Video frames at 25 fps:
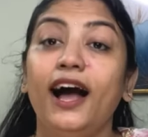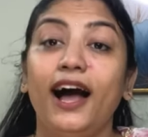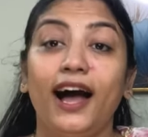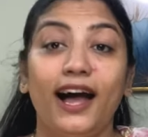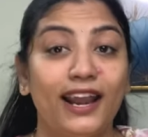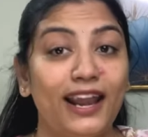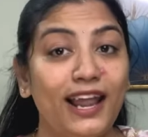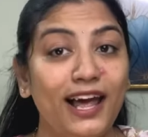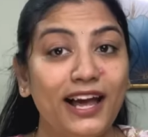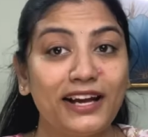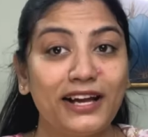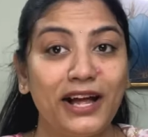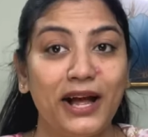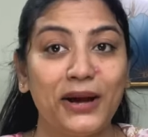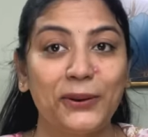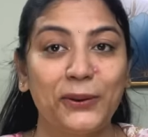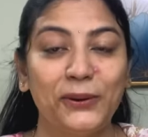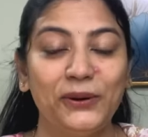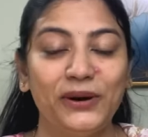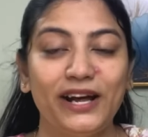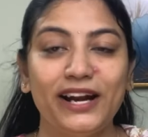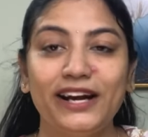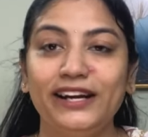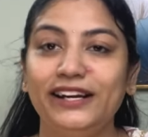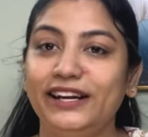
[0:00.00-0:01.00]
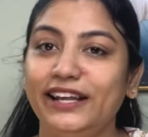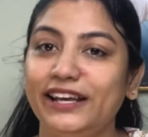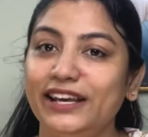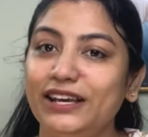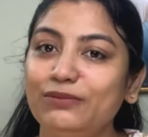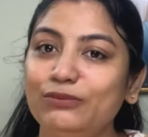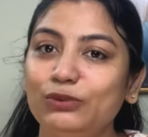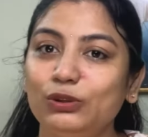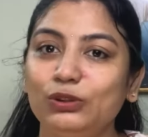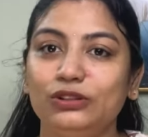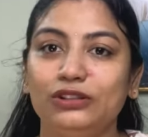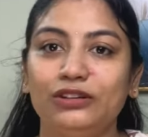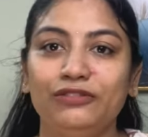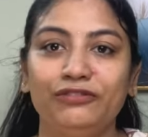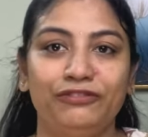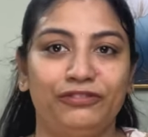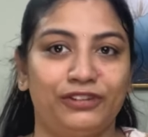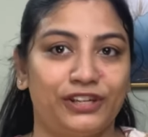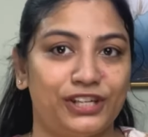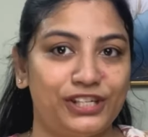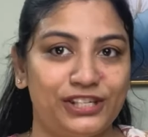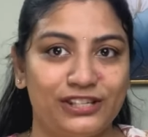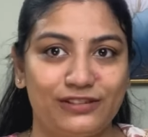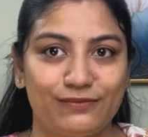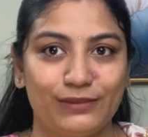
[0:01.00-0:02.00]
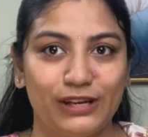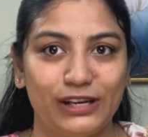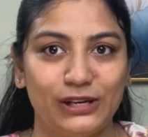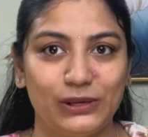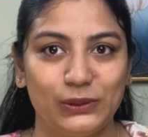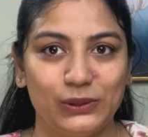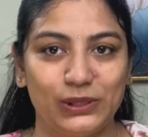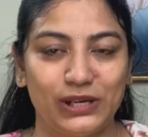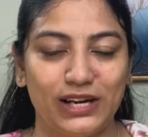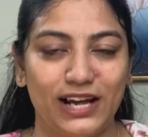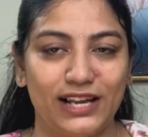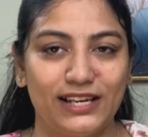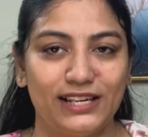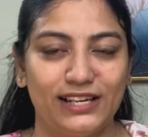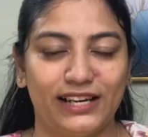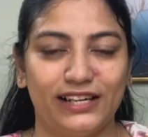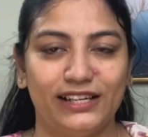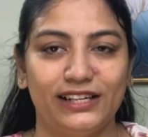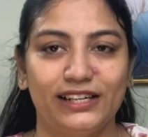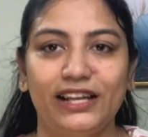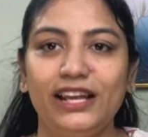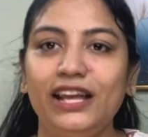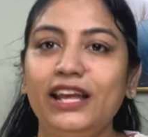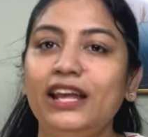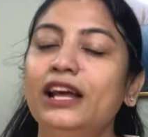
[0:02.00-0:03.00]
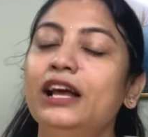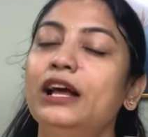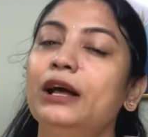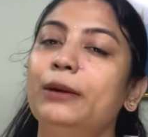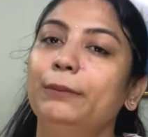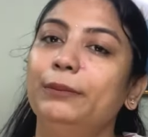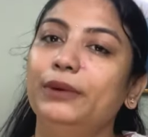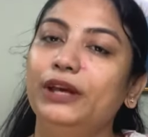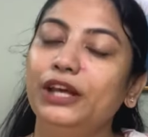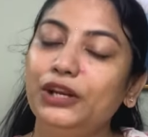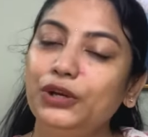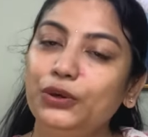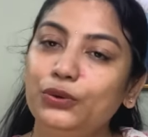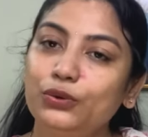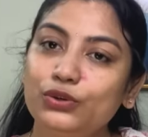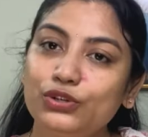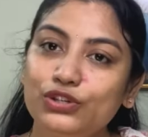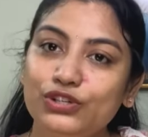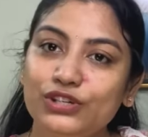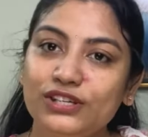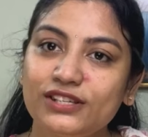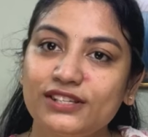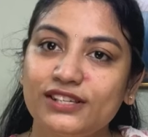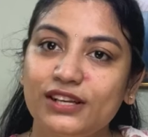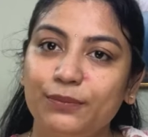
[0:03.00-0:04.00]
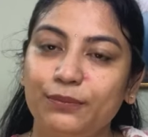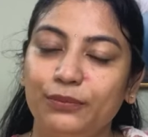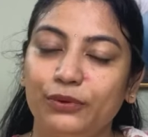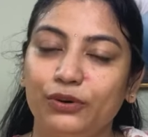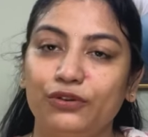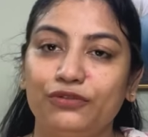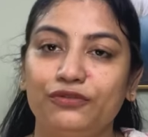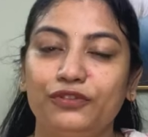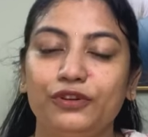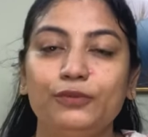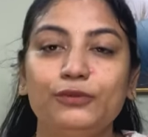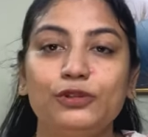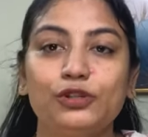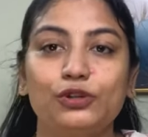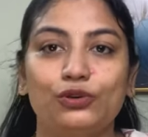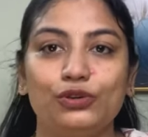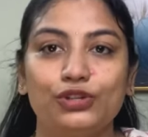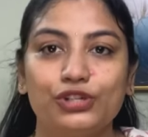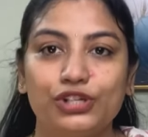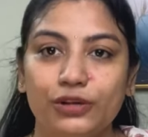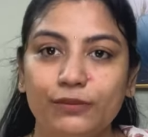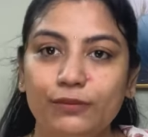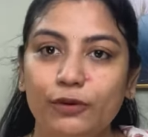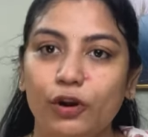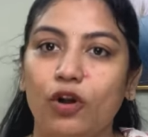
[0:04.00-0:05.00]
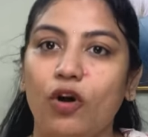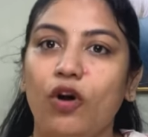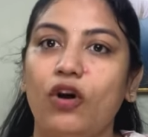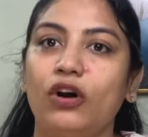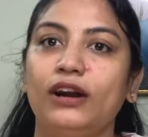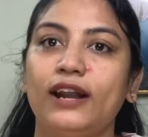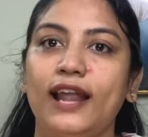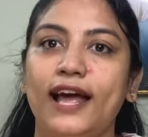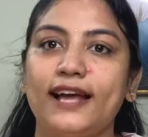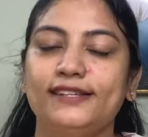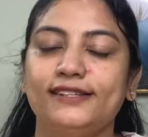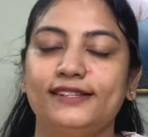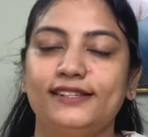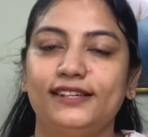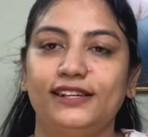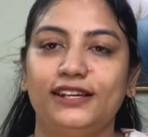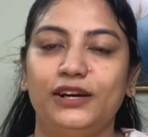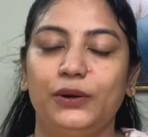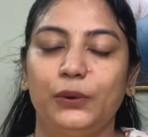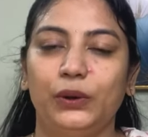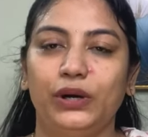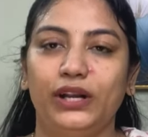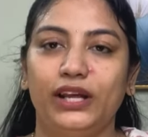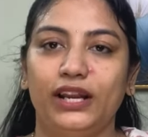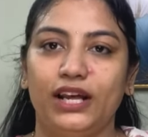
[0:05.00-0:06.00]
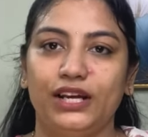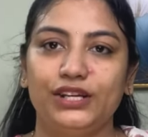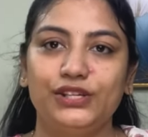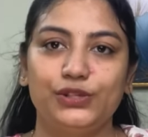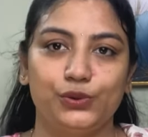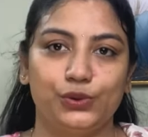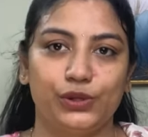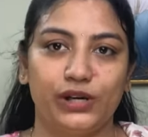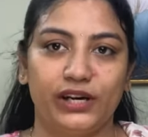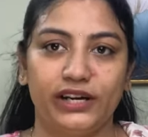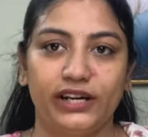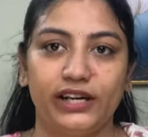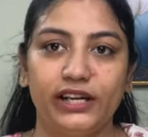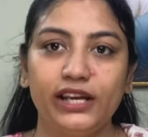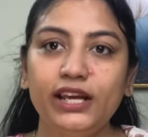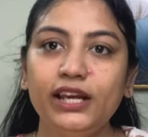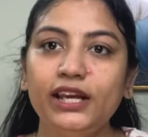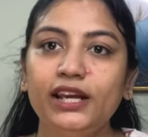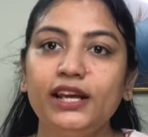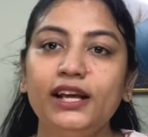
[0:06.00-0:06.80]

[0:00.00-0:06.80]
అలా కాకుండా డే మొత్తం ఫ్రెష్ స్మెల్ ఉండాలి అంటే మీరు యూజ్ చేసే పర్ఫ్యూమ్స్ కొంచెం లాంగ్ లాస్టింగ్గా ఉండేలా చూడండి